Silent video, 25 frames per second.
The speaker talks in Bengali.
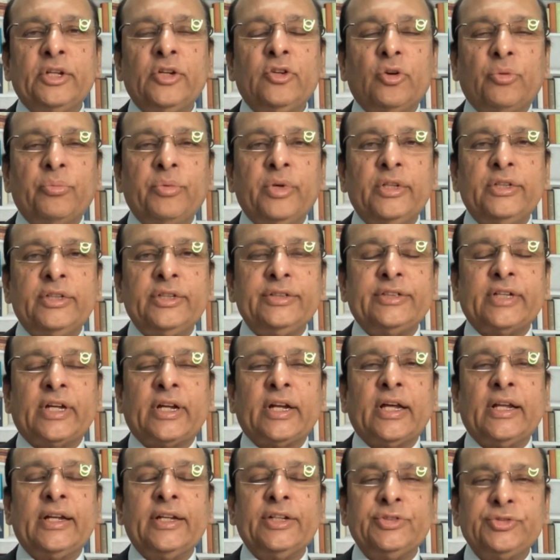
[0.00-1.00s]
আমাদের কমিউনিটিতে
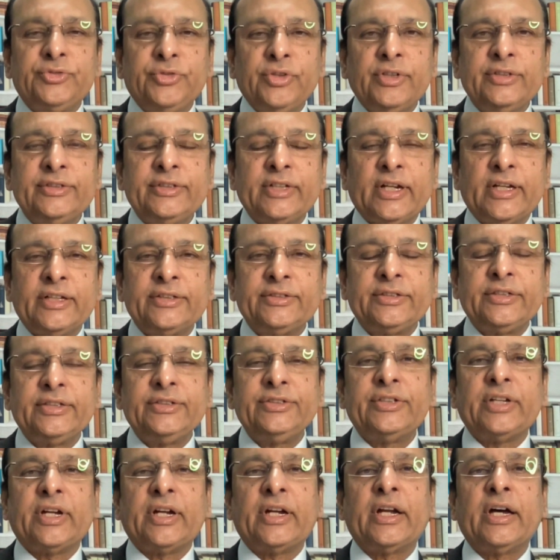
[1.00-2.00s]
যারা রেস্টুরেন্ট
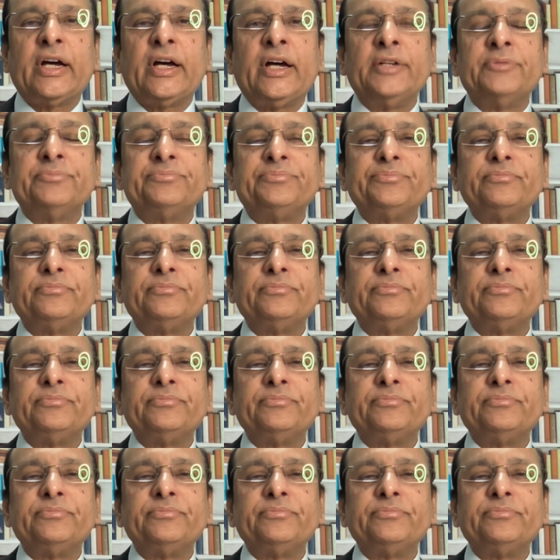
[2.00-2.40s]
চালাচ্ছেন যারা